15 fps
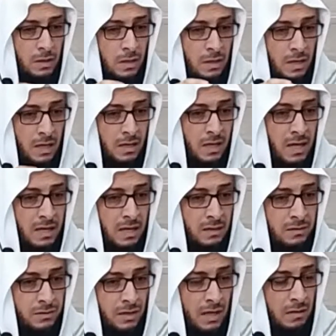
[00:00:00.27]
إذا
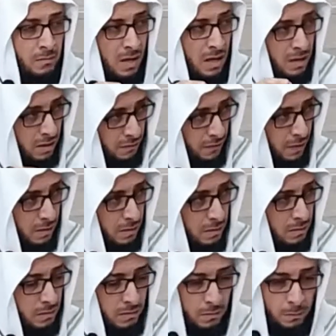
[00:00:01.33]
كانت المعرفة
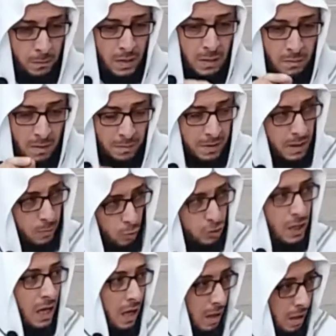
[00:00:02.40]
بالمبيع
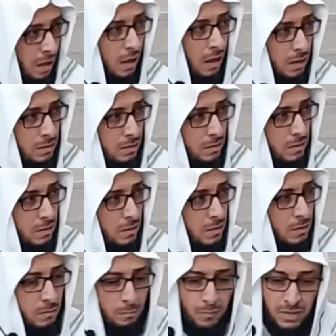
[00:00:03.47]
متحققة
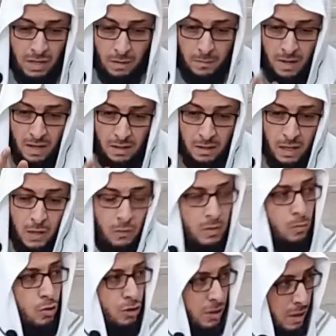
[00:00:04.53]
من البائع
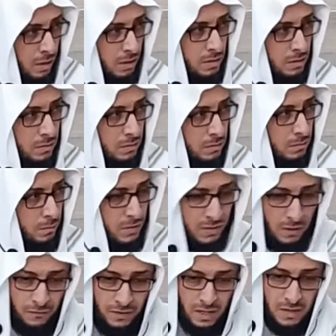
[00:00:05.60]
أو المشتري
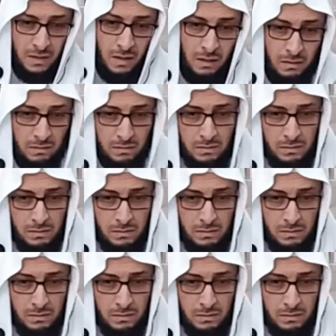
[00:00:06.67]
بصرف النظر